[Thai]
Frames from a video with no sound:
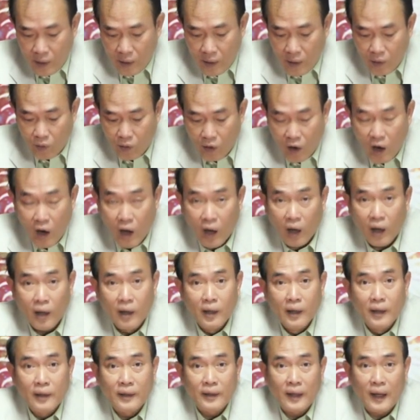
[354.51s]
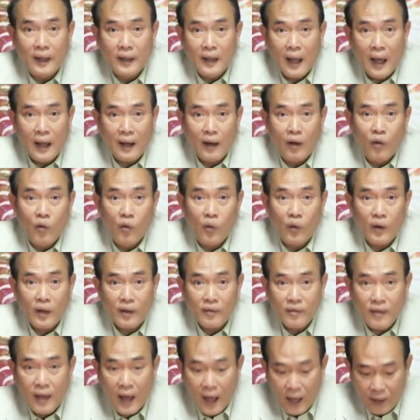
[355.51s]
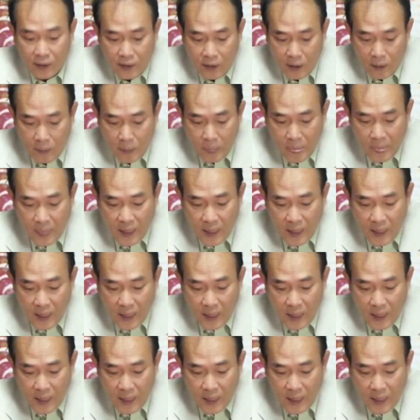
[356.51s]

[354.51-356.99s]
แล้วก็ในทางโหราศาสตร์เนี่ย